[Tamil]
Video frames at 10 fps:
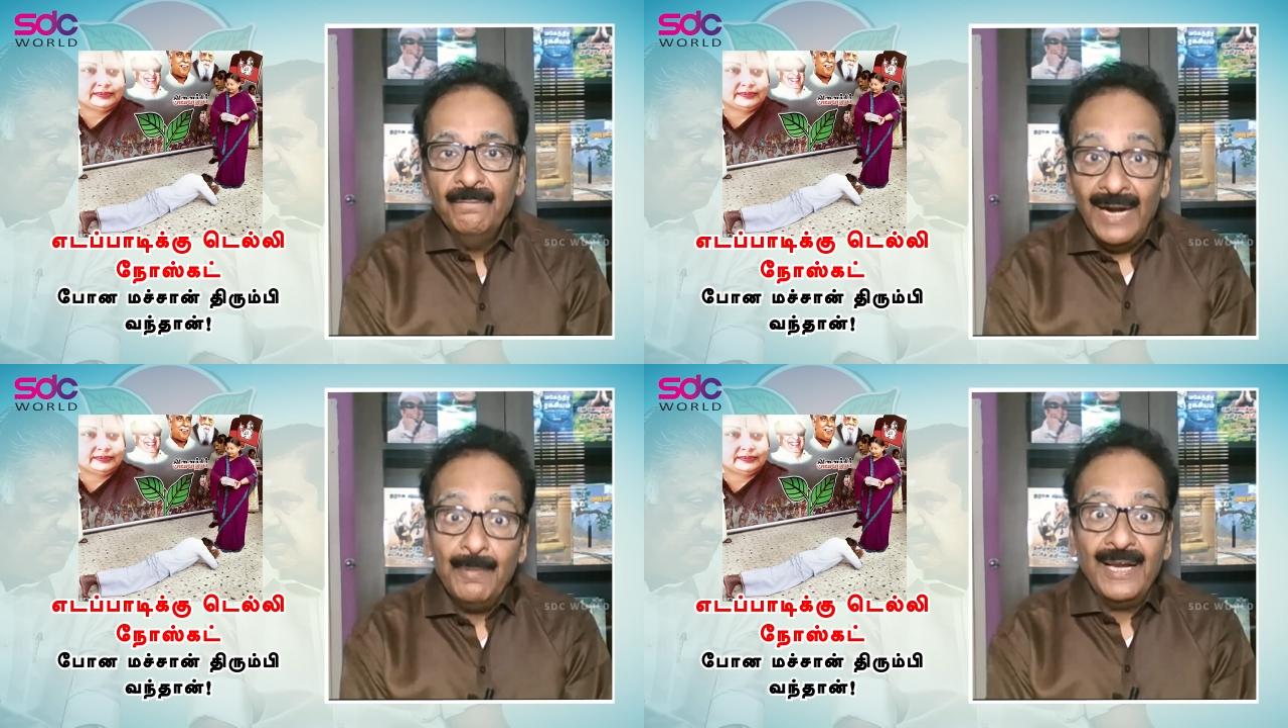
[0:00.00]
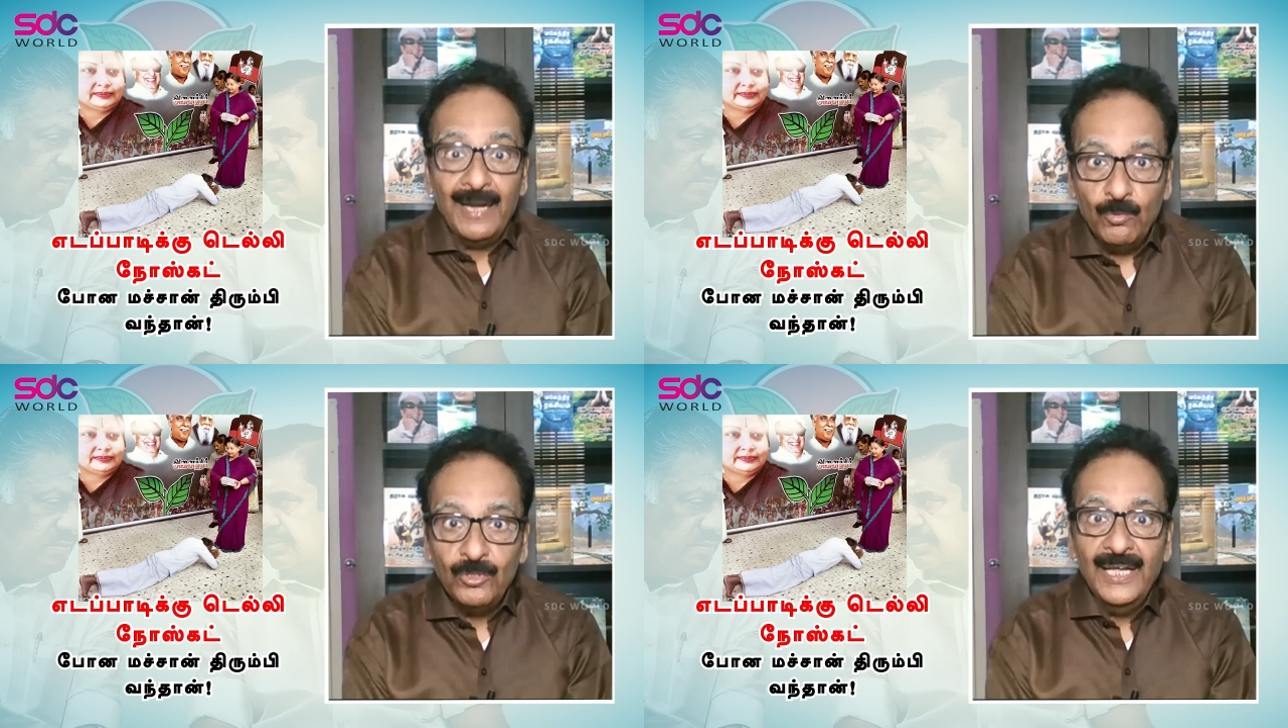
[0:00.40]
வாழப்பாடி
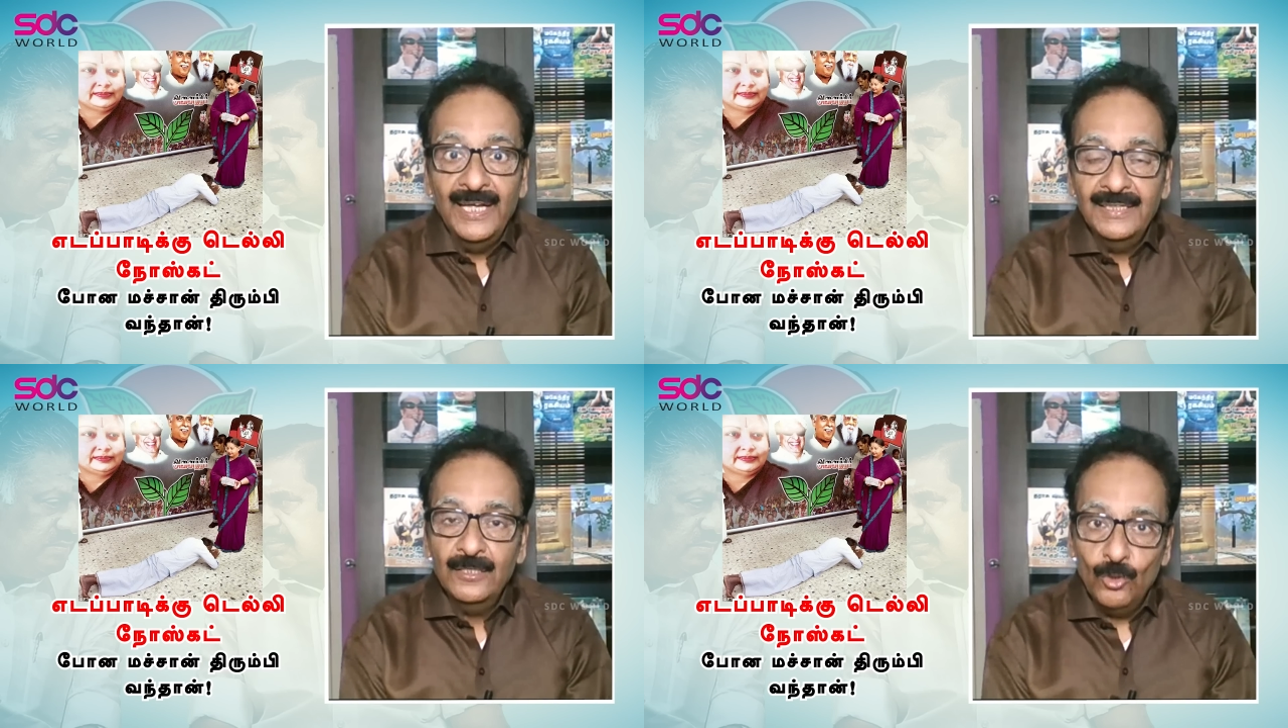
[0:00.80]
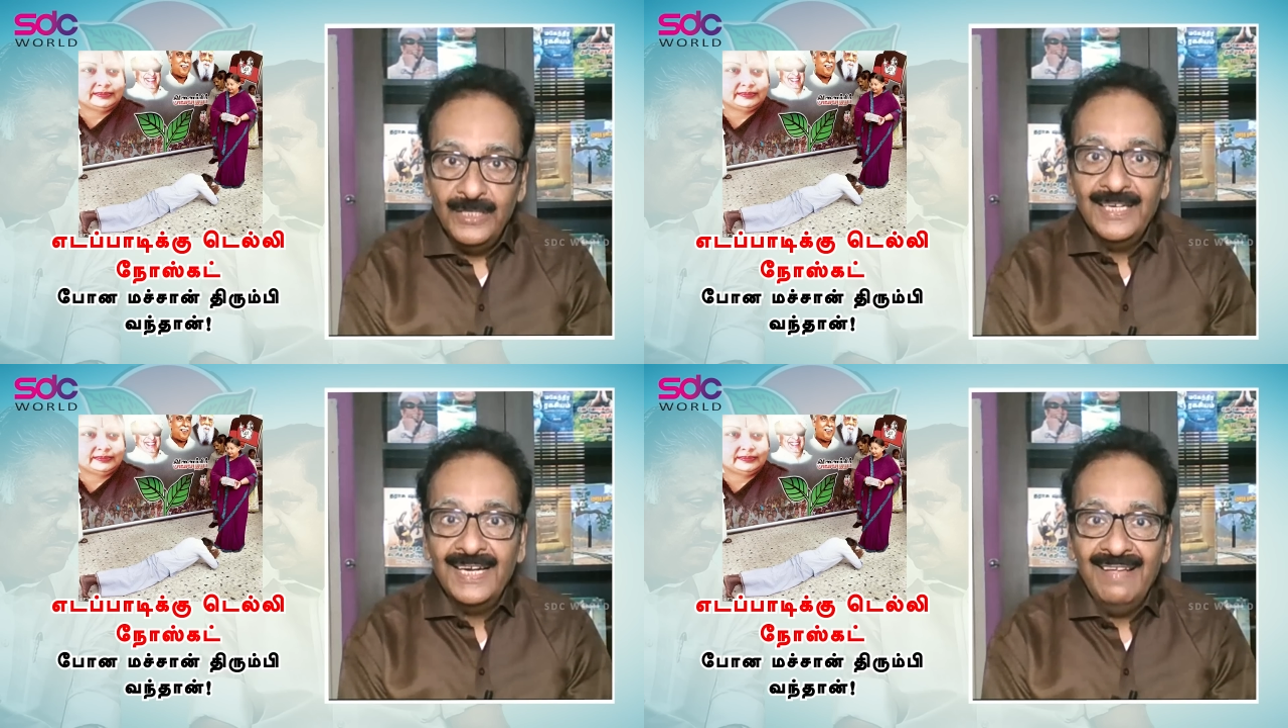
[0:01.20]
எழுத்து எதிர்த்து
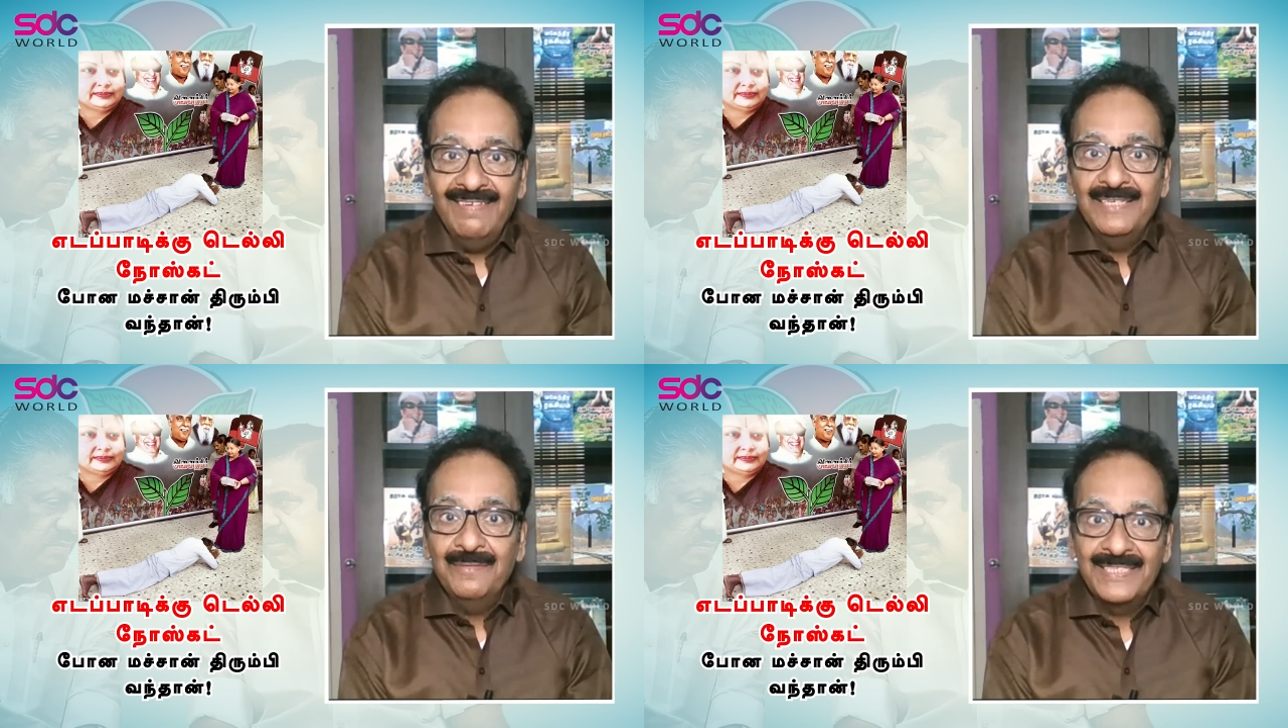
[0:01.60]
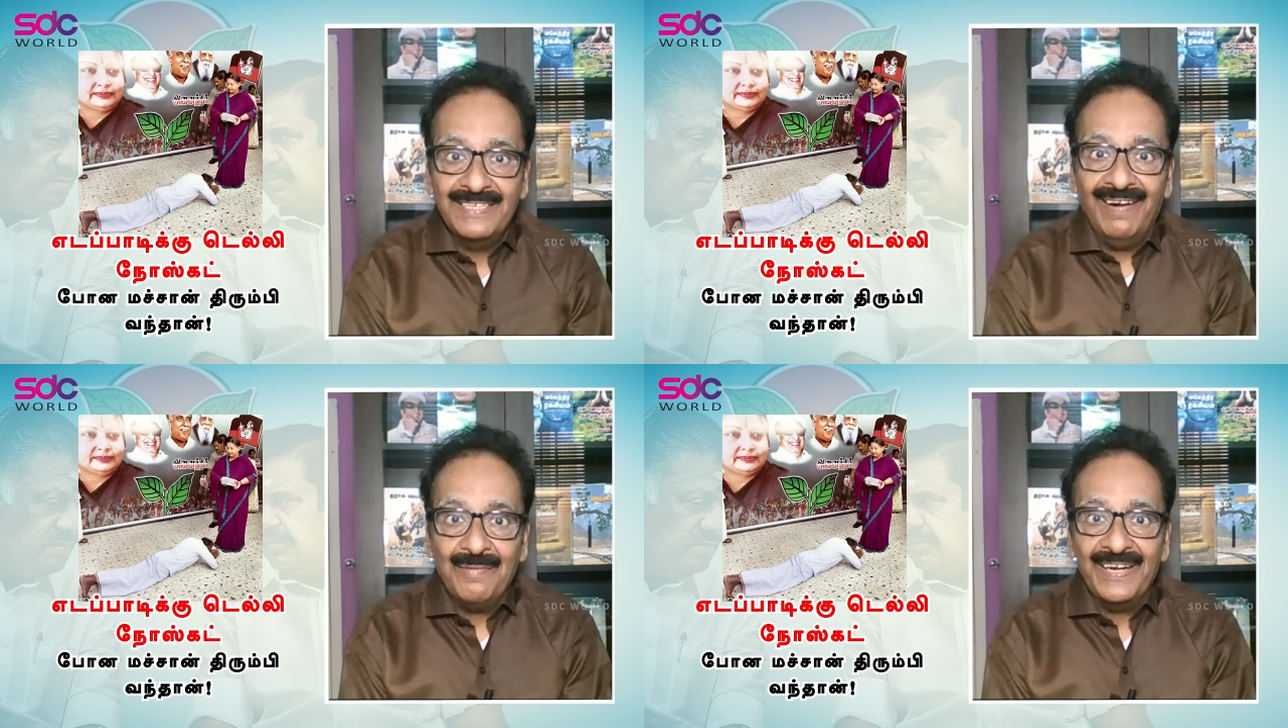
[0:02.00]
தொண்ணூத்தெட்டுல வெற்றி பெற்ற
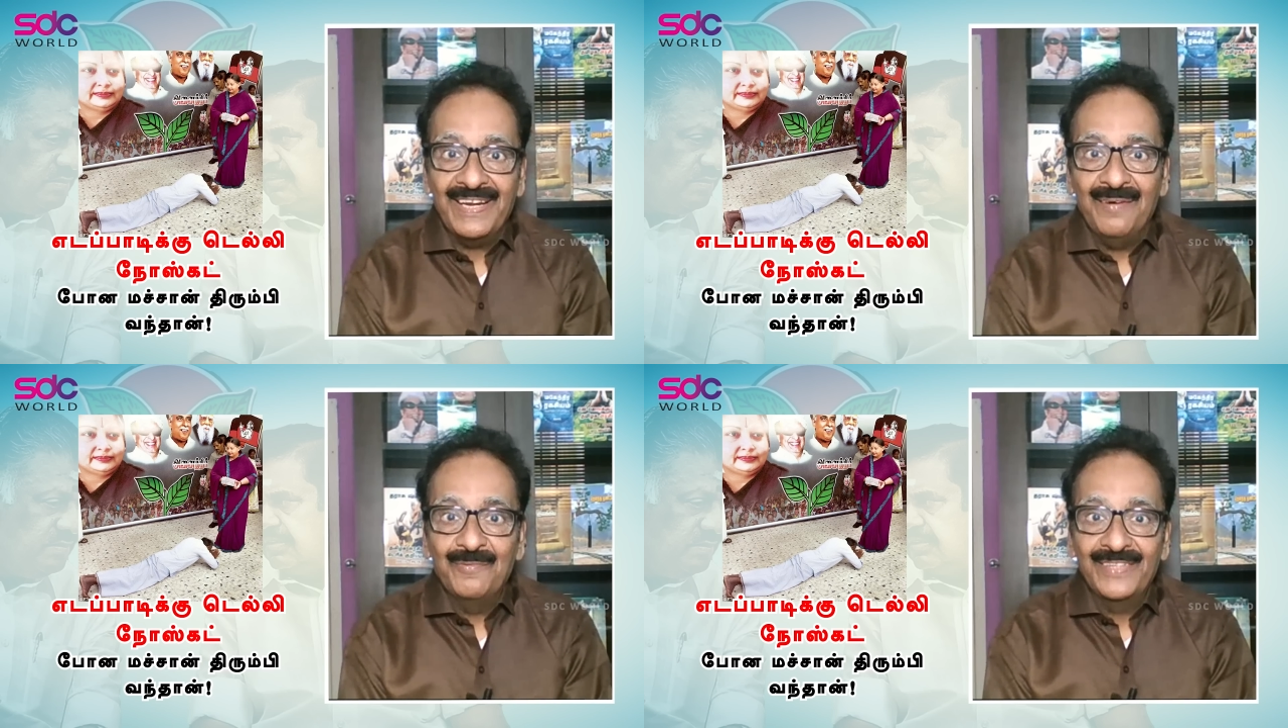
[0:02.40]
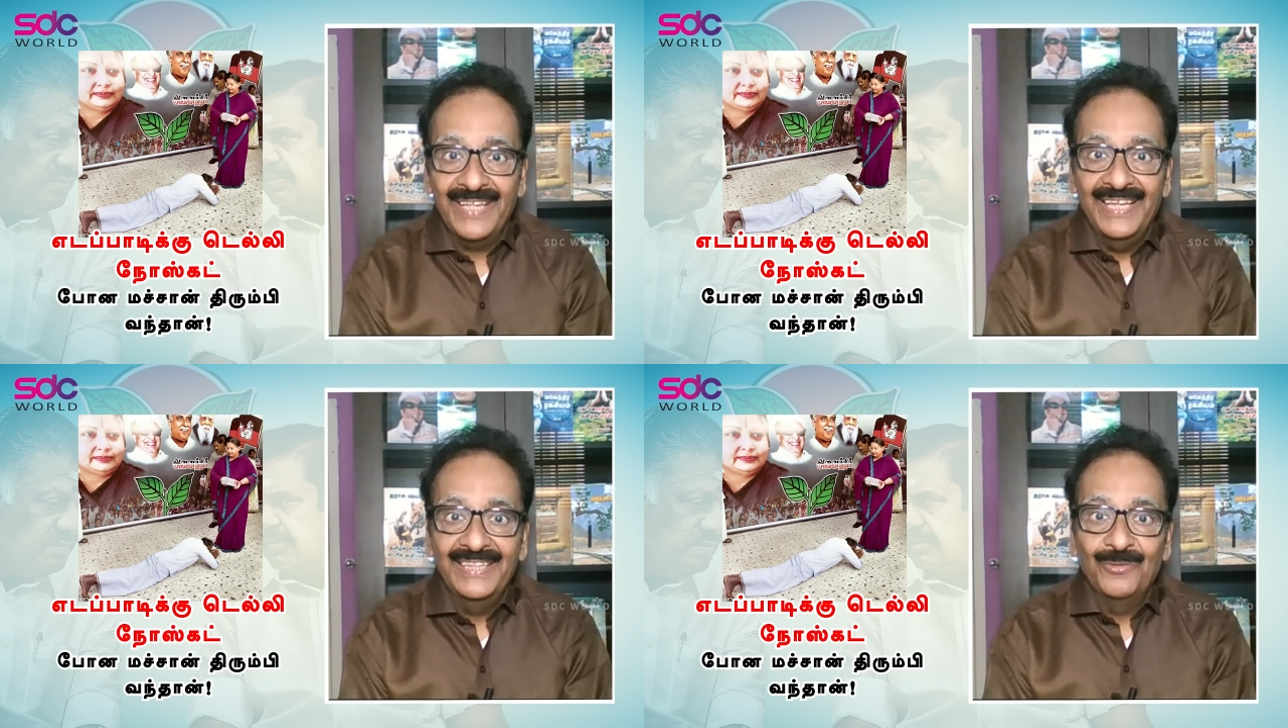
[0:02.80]

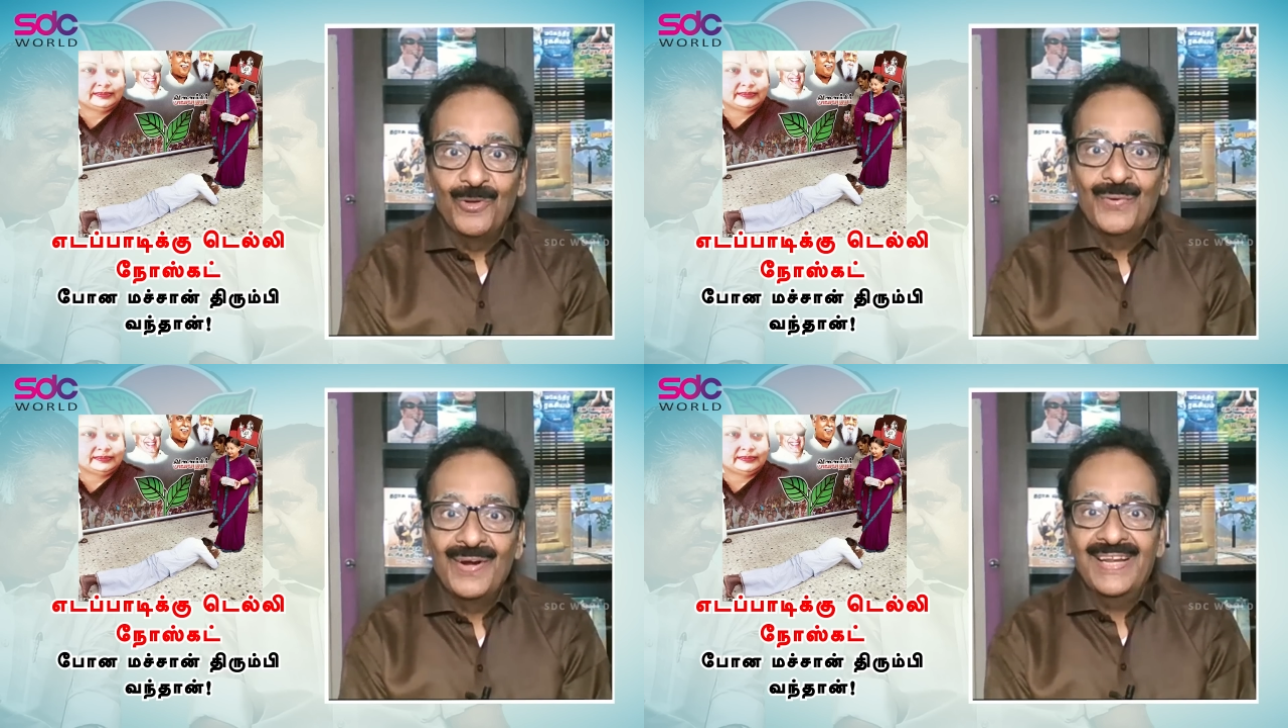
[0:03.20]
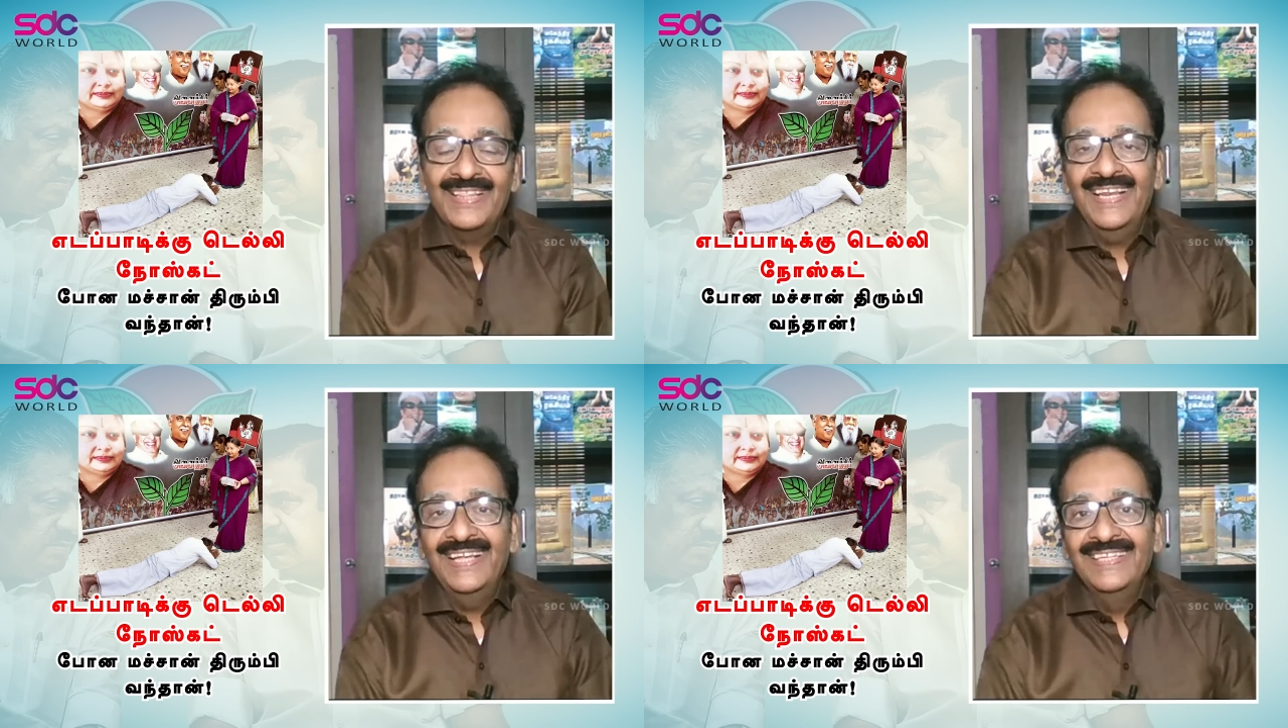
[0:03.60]
வாழப்பாடிராமூர்த்தி எழுத்து ஒரு
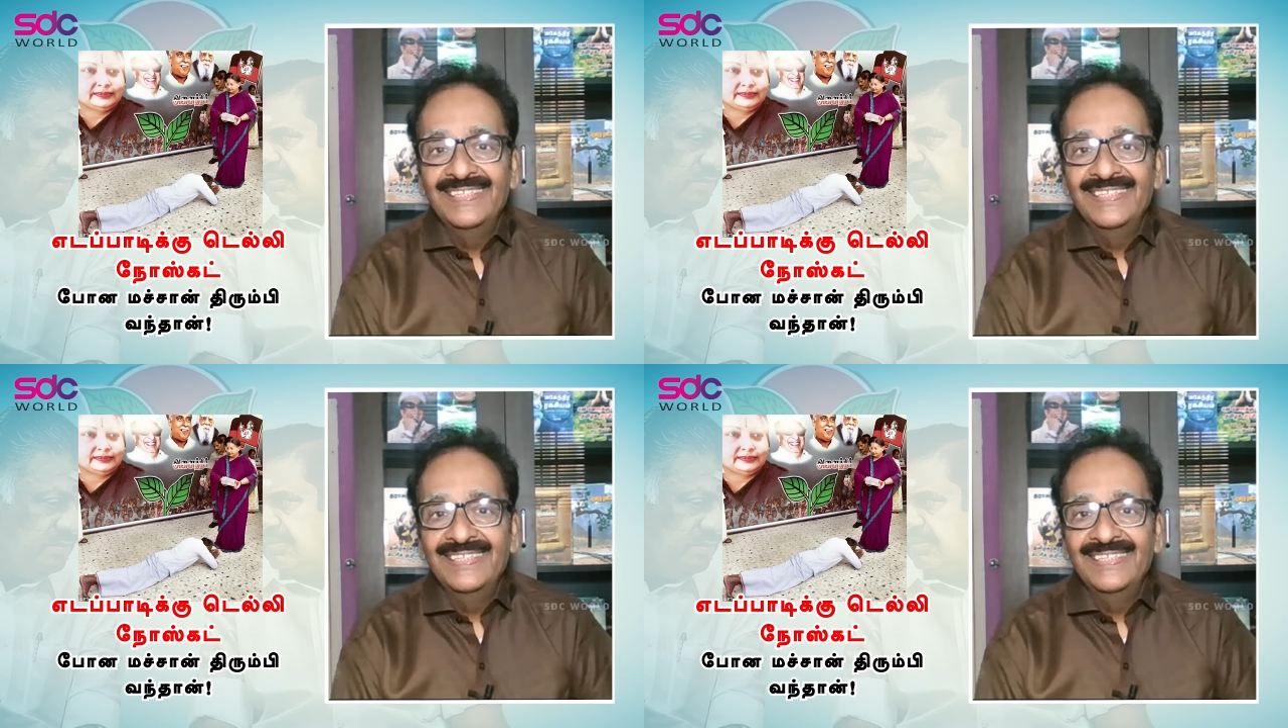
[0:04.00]
வருடத்துல